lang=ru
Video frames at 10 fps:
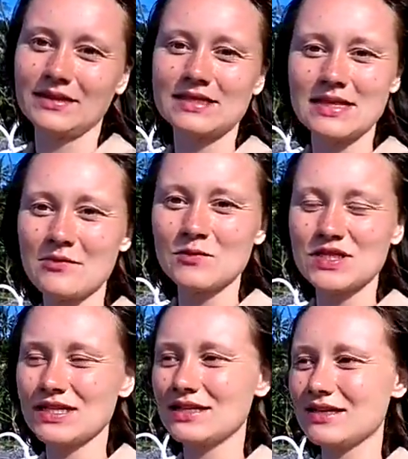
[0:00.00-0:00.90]
На
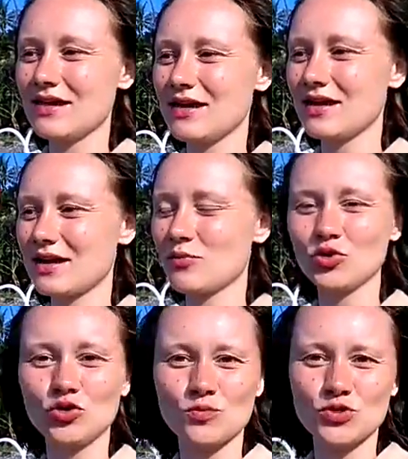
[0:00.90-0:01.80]
самом деле, я
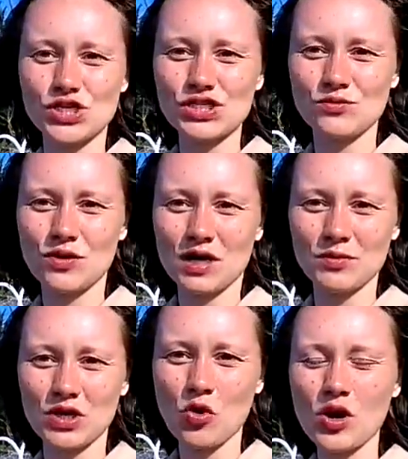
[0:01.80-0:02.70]
работаю и путешествую как
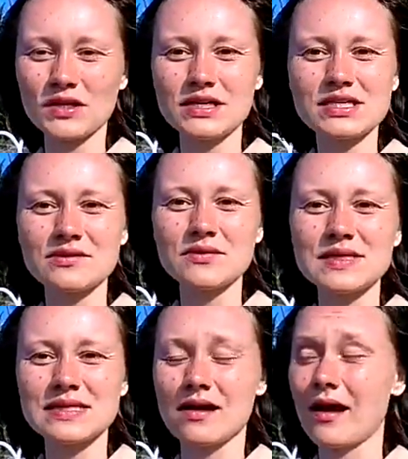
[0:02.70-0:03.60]
педагог
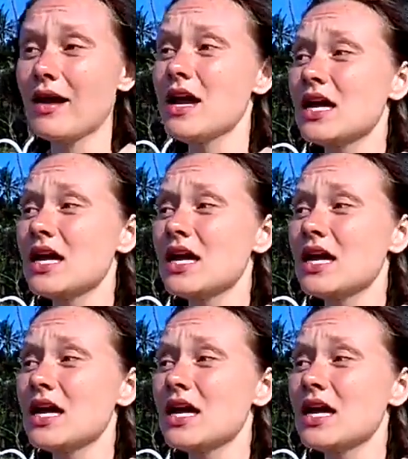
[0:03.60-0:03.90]
английского языка.